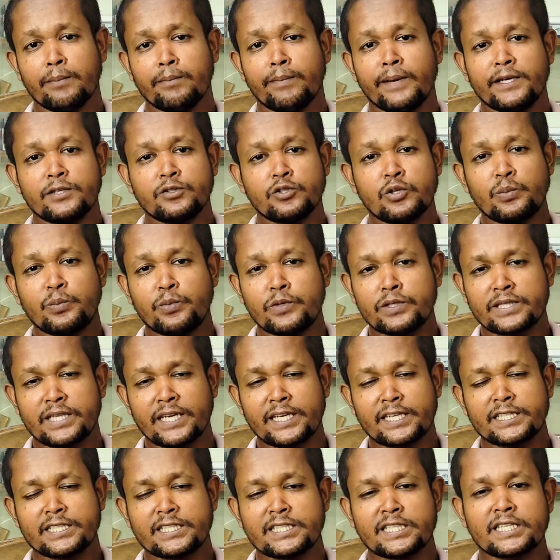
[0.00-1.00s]
বাই নব্বই
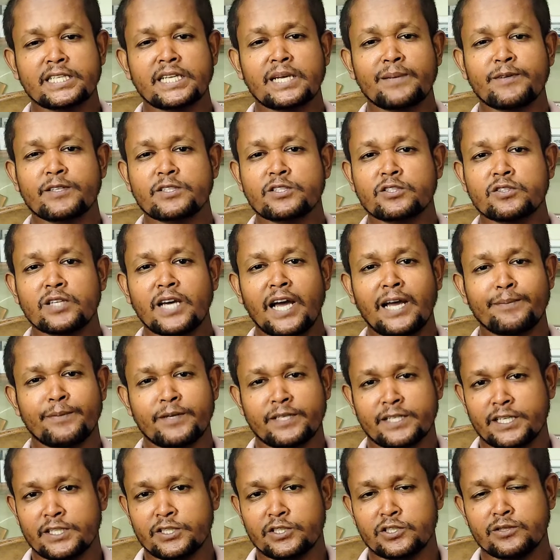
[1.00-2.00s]
থাকে সেটা আমার জন্য
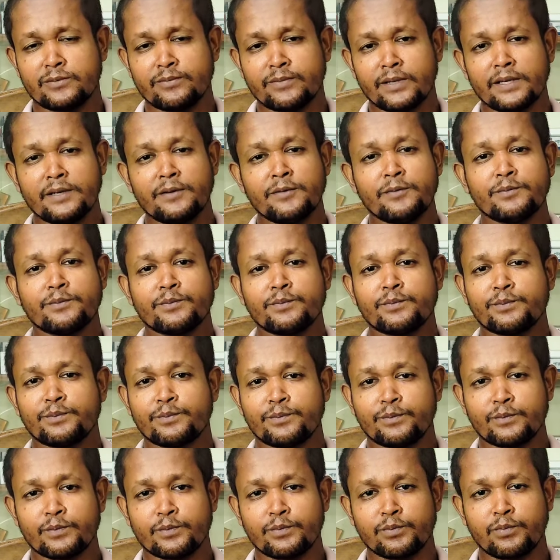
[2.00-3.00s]
হাইপার টেনশন বা
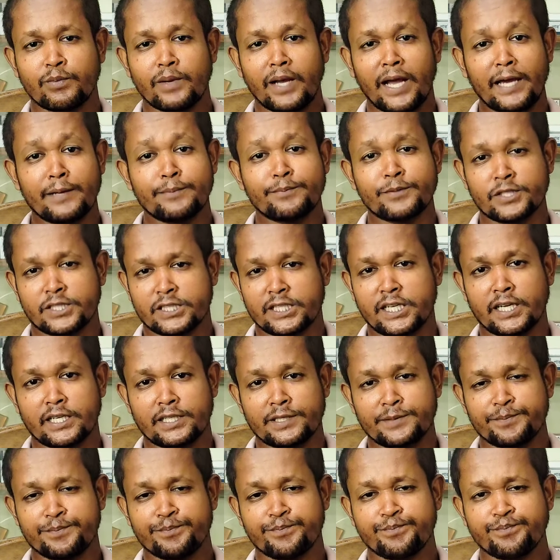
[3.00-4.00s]
হাই প্রেশার